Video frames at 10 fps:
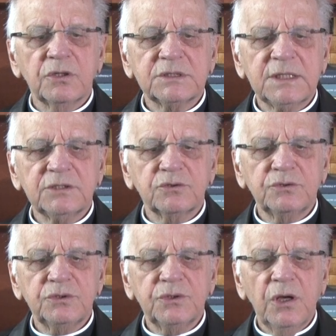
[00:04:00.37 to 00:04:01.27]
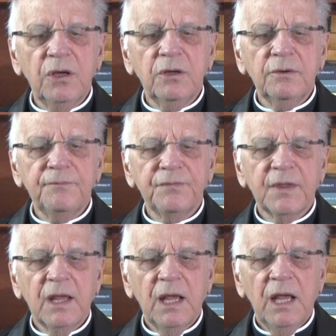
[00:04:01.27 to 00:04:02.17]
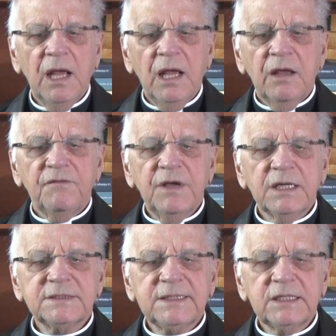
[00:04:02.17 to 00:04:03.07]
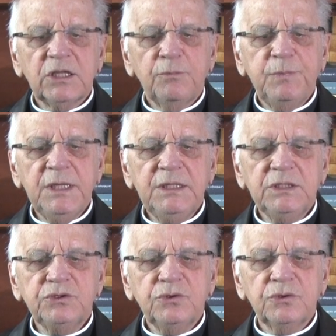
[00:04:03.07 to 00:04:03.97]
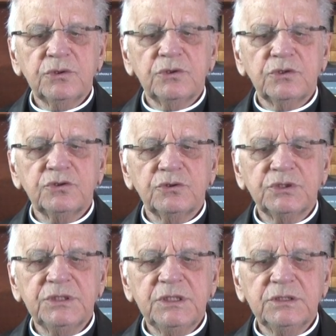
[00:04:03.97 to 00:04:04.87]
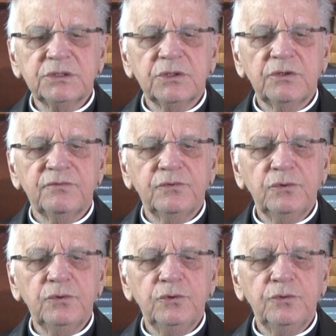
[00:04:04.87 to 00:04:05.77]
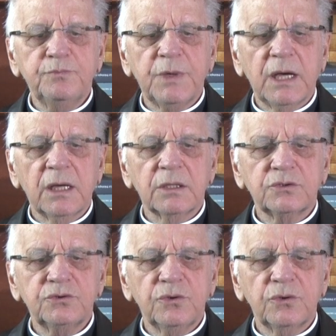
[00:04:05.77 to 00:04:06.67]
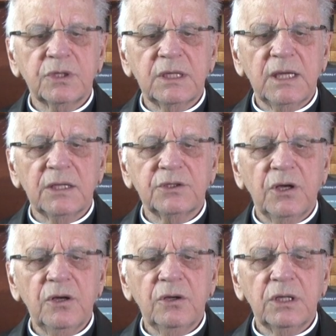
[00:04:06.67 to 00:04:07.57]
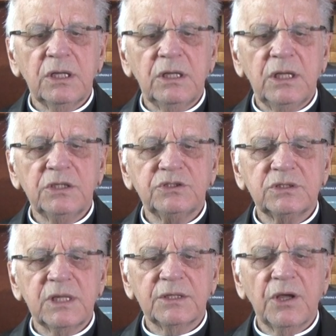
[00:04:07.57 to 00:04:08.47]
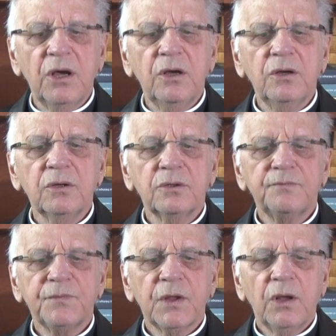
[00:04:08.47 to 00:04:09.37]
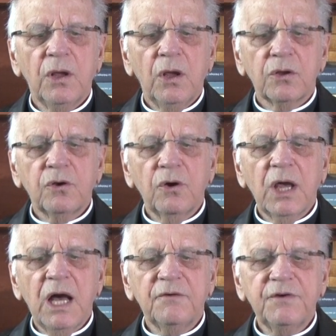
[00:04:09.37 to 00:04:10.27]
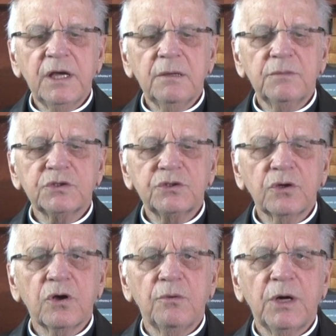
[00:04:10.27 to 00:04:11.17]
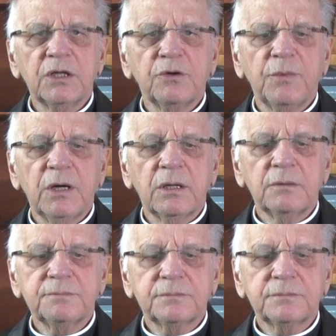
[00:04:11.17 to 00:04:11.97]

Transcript: de ses auditeurs vers cette plénitude de justice voulue par Dieu créateur et législateur, que renferme ce commandement.